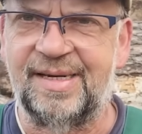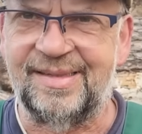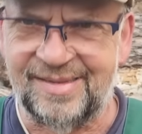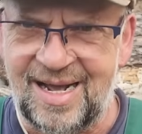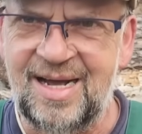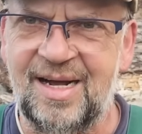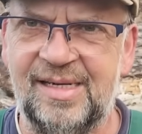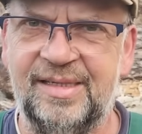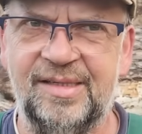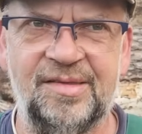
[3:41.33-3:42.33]
Was
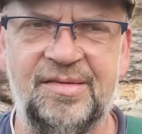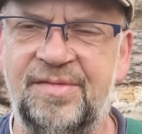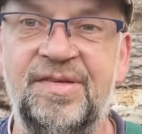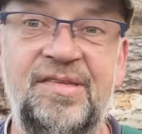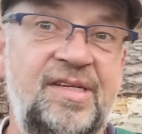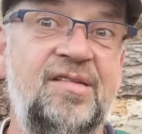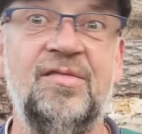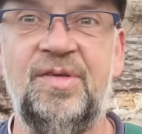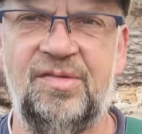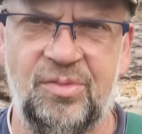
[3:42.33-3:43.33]
nachhaltig ist, das wisst ihr
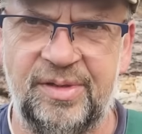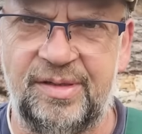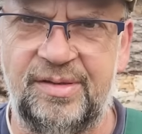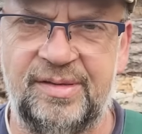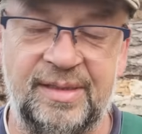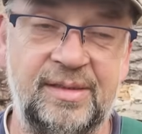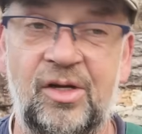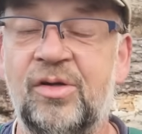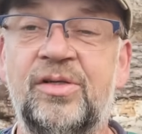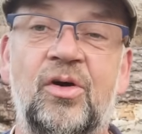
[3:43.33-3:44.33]
sowieso nicht. Das
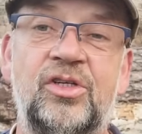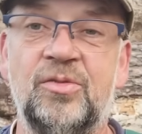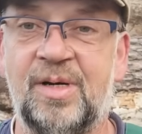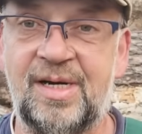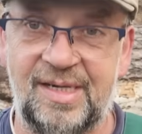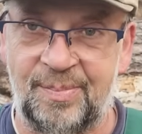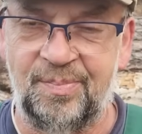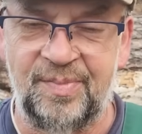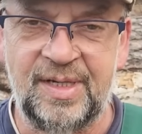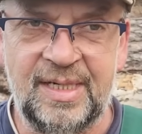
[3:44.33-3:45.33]
könnt ihr euch schon mal
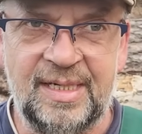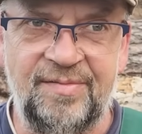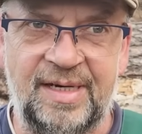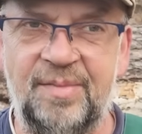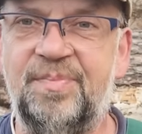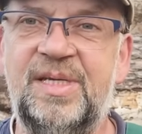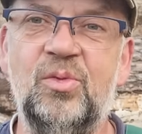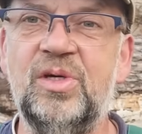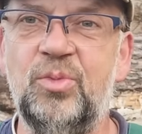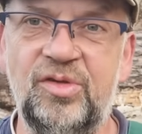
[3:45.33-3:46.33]
klemmen. Wenn
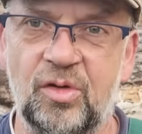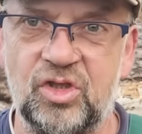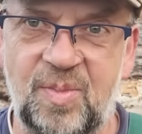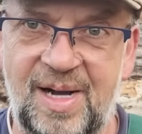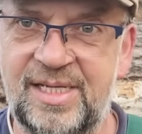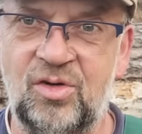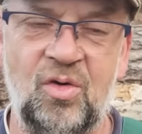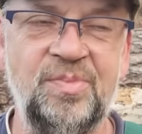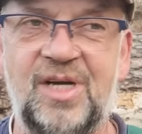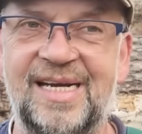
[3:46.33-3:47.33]
Biogemüse aus Spanien
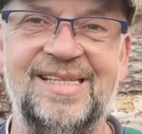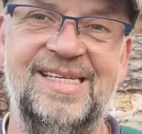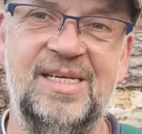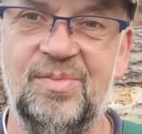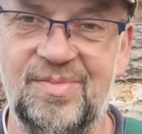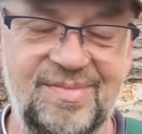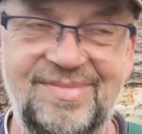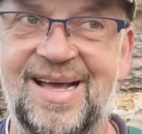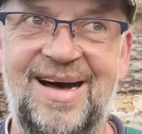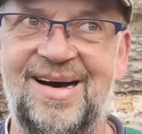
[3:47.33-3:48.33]
kommt, kann das nicht
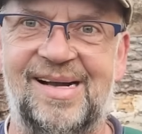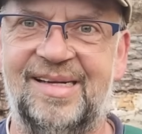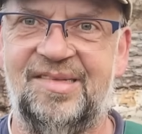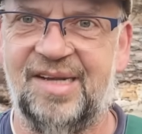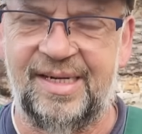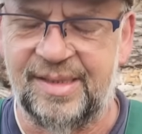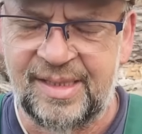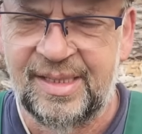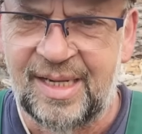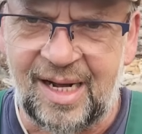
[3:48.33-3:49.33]
nachhaltig sein.
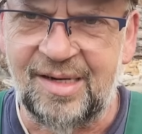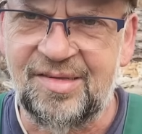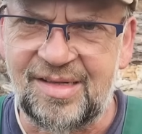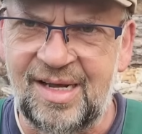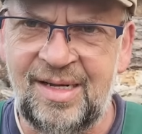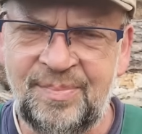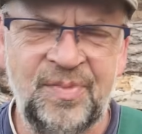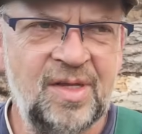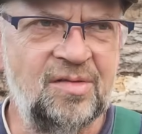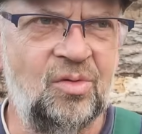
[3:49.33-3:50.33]
Alles klar?
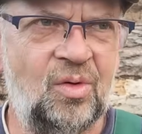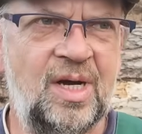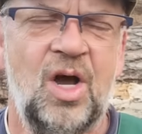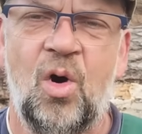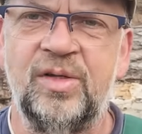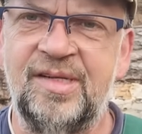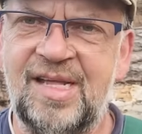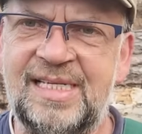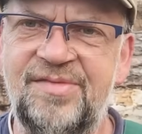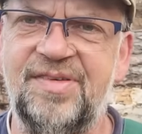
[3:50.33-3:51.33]
So, und jetzt
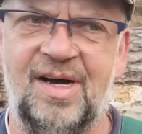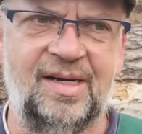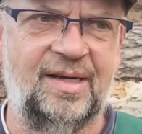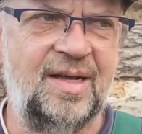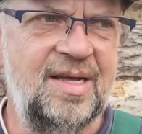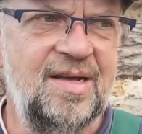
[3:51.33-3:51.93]
halt die Frage.